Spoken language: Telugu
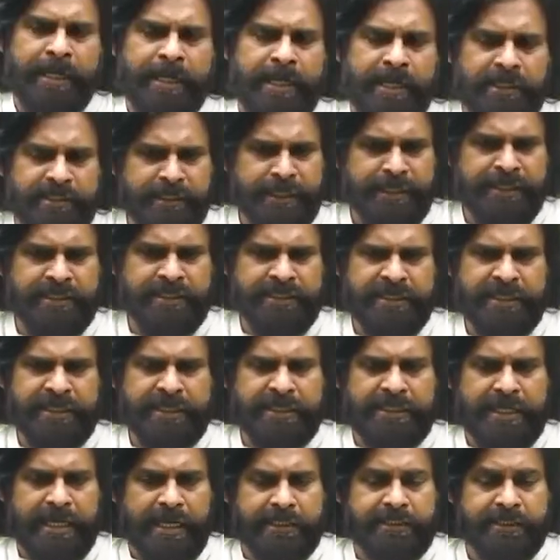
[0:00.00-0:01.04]
అందుకని ఇది
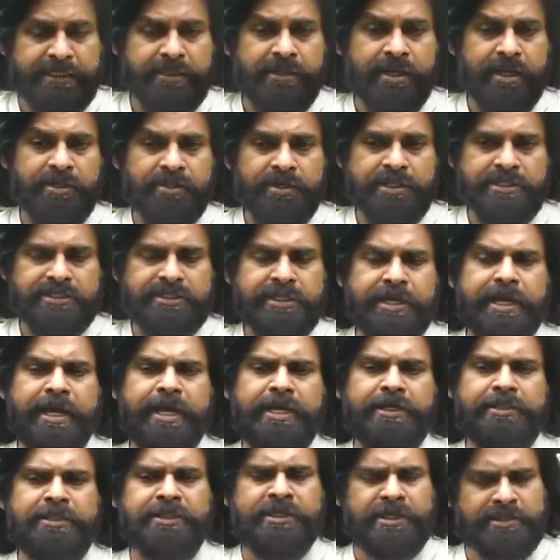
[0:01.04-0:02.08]
అధికారులు
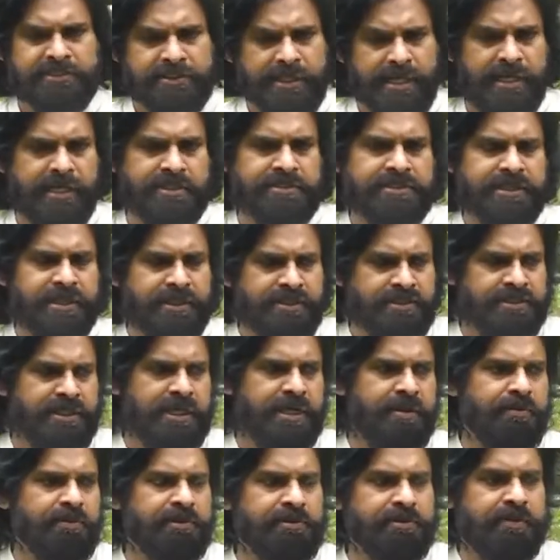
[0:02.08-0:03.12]
నిస్సహాయత నాకు చాలాసార్లు
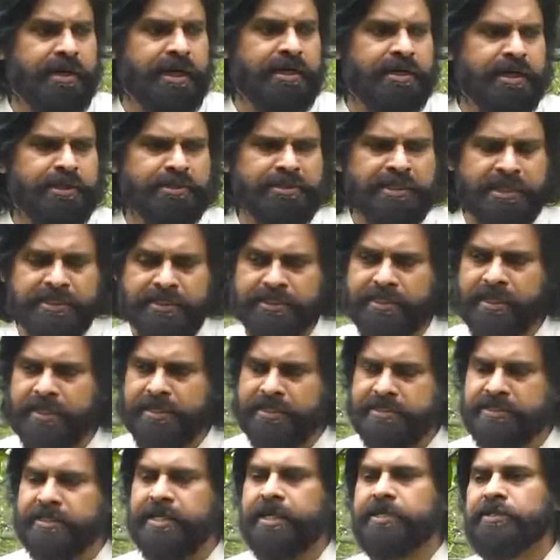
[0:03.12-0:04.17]
చాలామంది మాట్లాడుతున్నారు అధికారులు
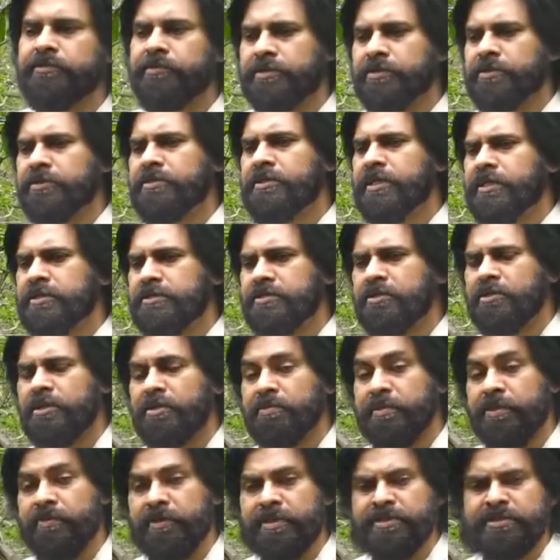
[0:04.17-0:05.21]
నిస్సహాయత వ్యక్తం చేస్తున్నారు
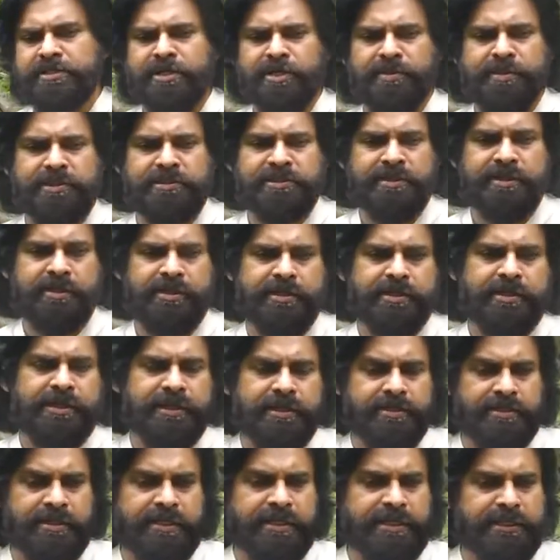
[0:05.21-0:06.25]
మేము ఏం చేయాలో మాకు
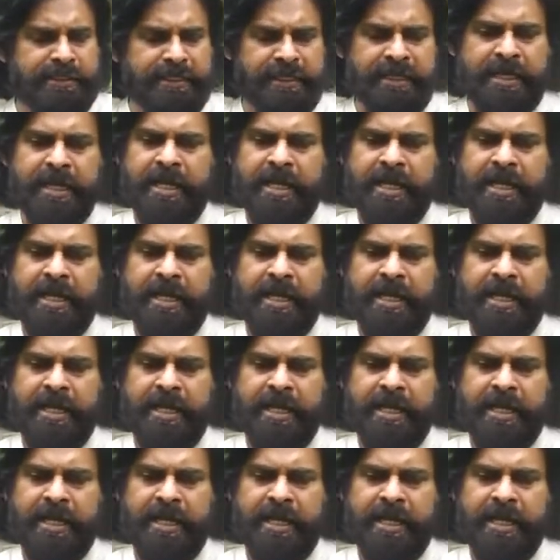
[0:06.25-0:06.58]
తెలియట్లేదు అనేది